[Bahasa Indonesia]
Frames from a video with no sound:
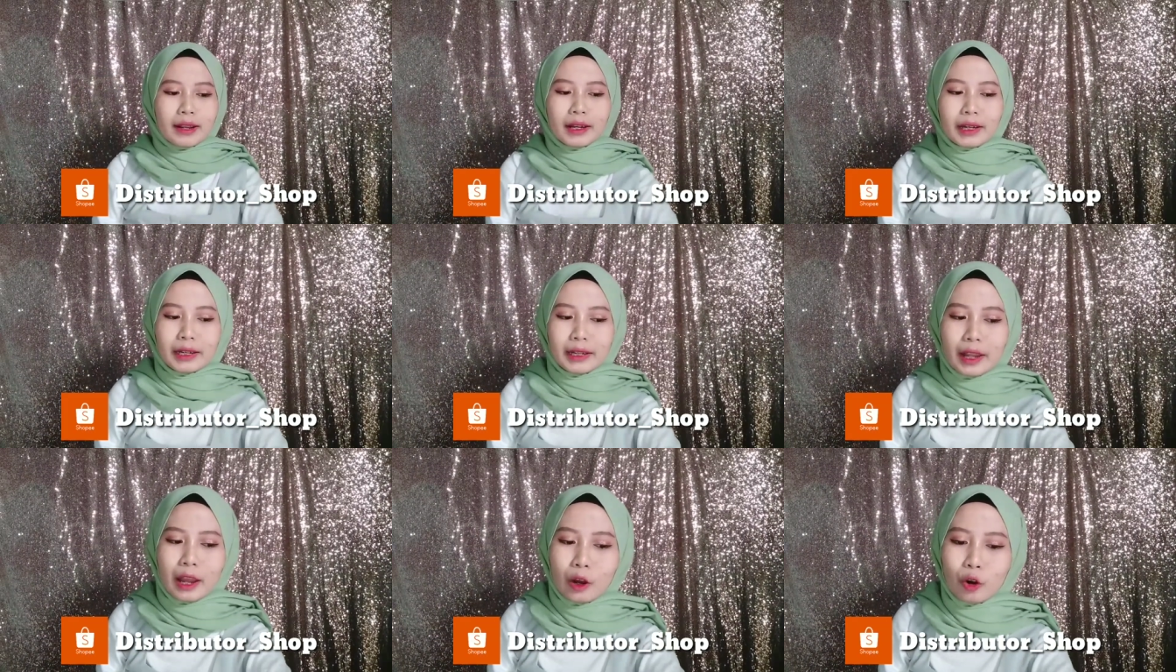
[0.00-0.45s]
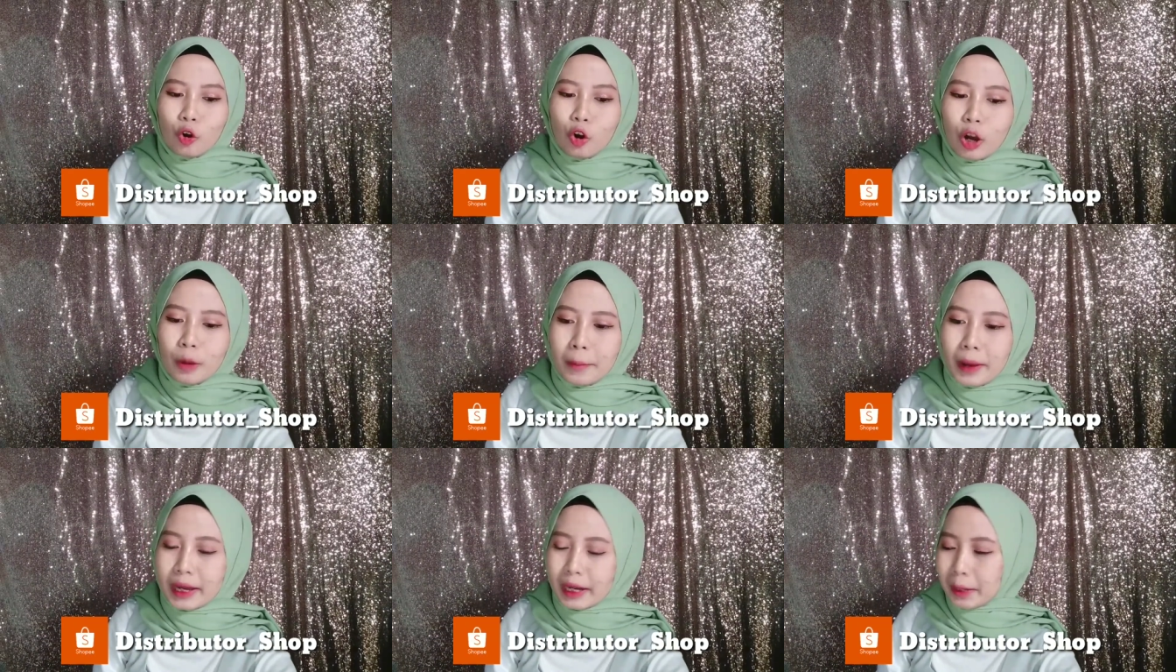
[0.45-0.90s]
Dan ini aku
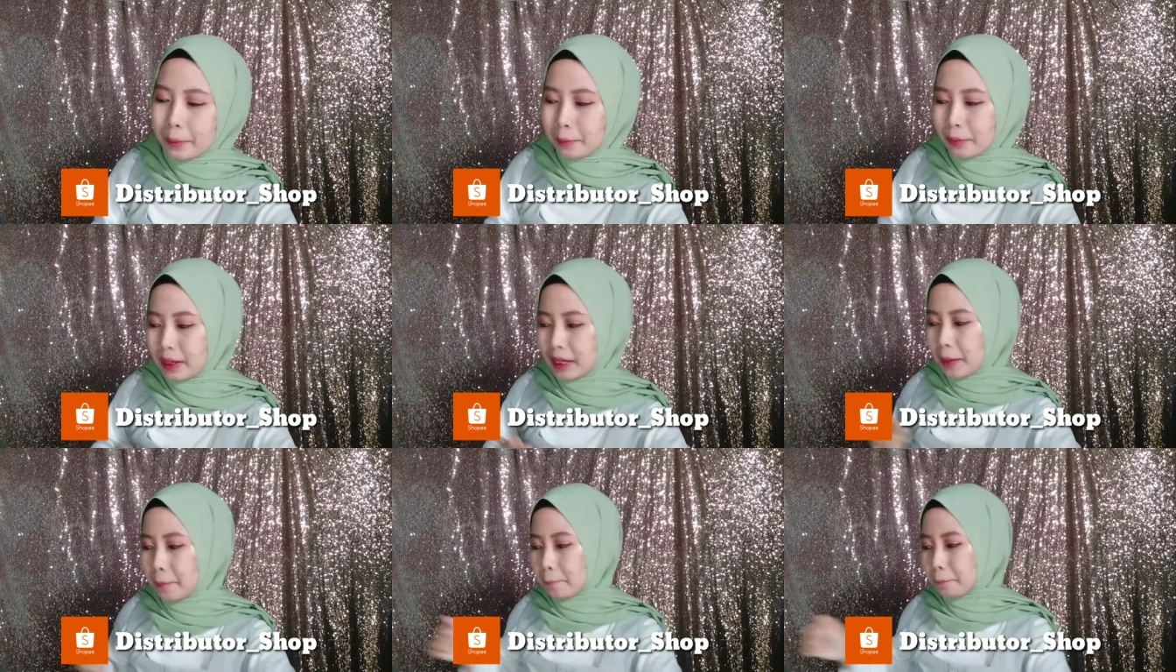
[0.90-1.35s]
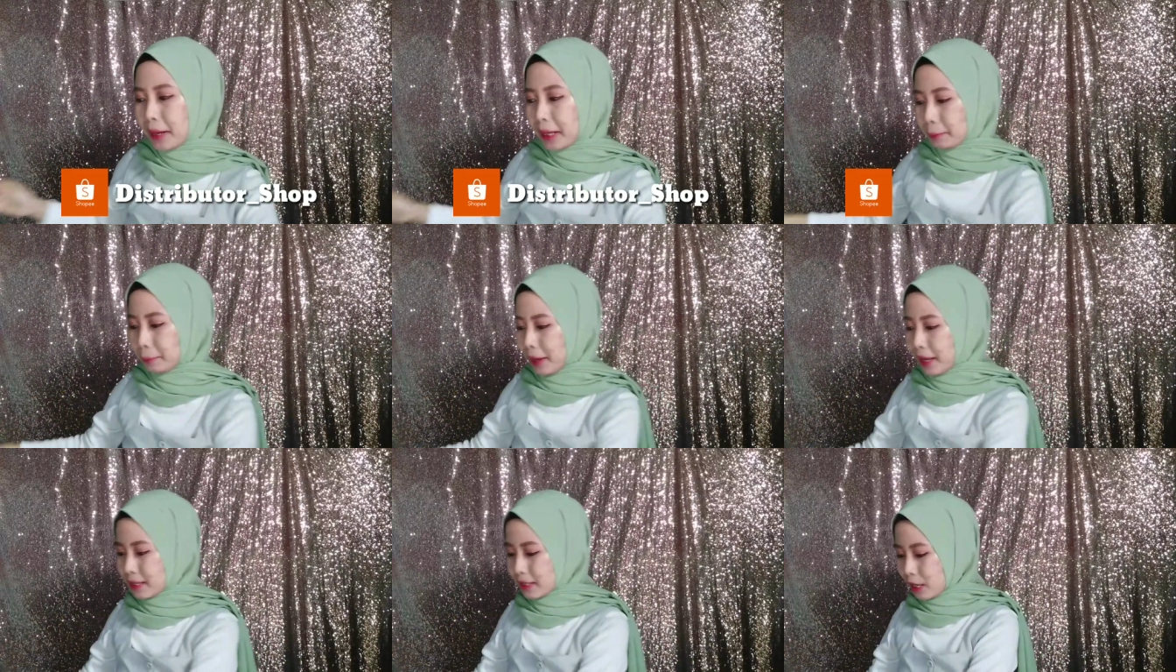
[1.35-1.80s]
kemarin beli 4
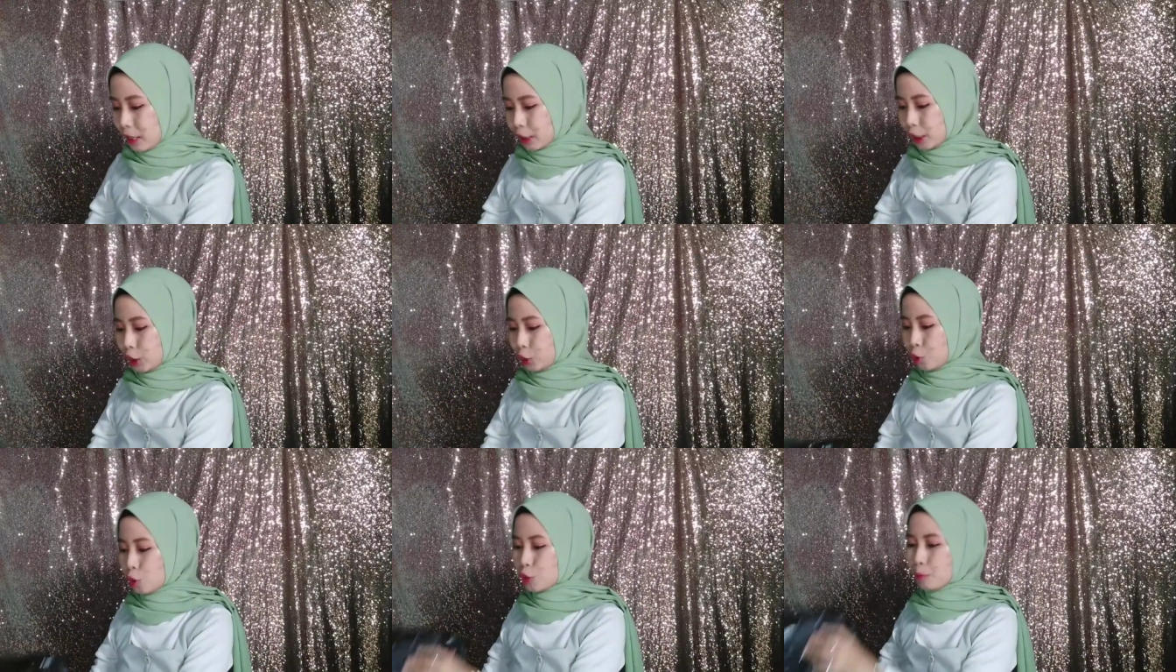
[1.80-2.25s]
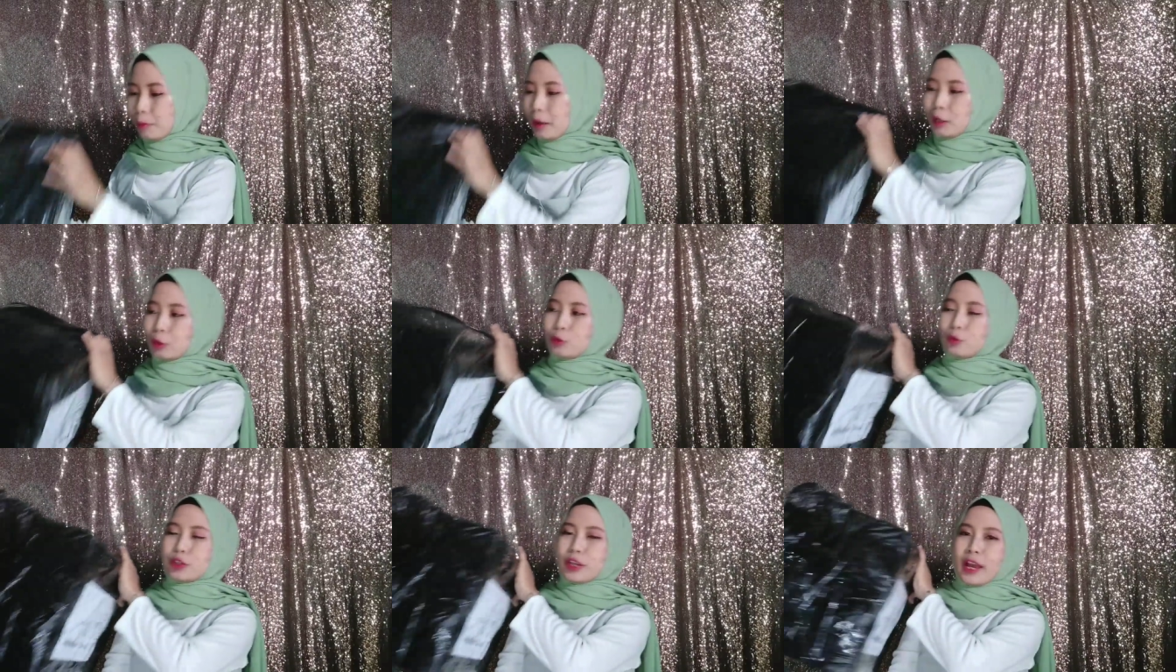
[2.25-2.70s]
pasang gitu
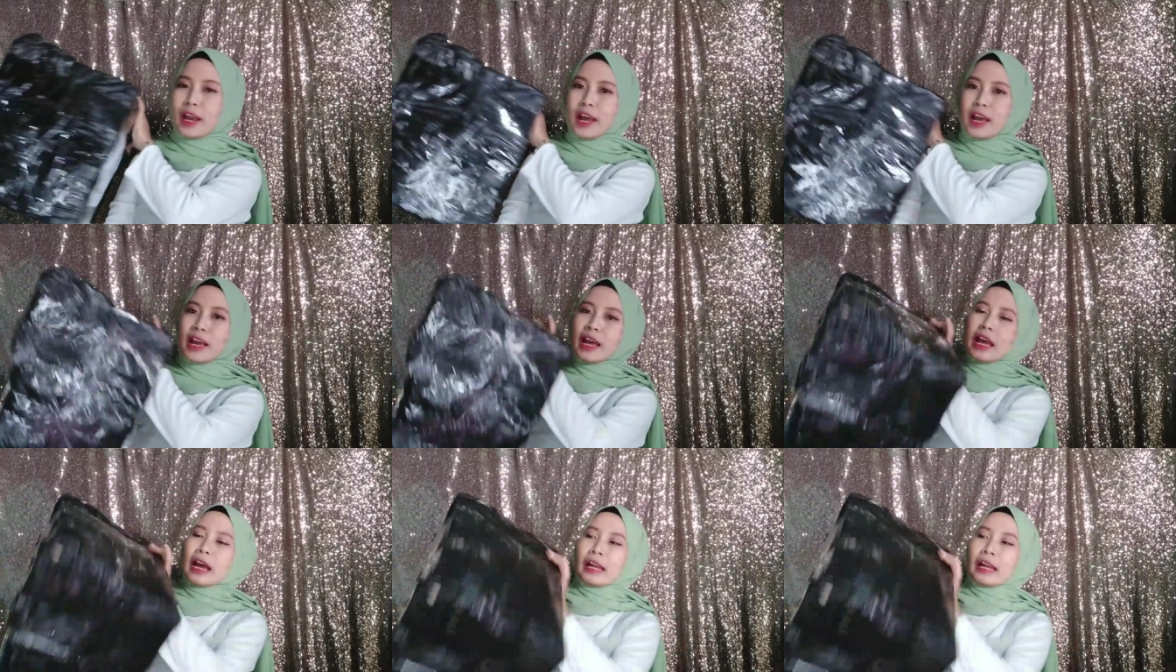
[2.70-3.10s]
sepatunya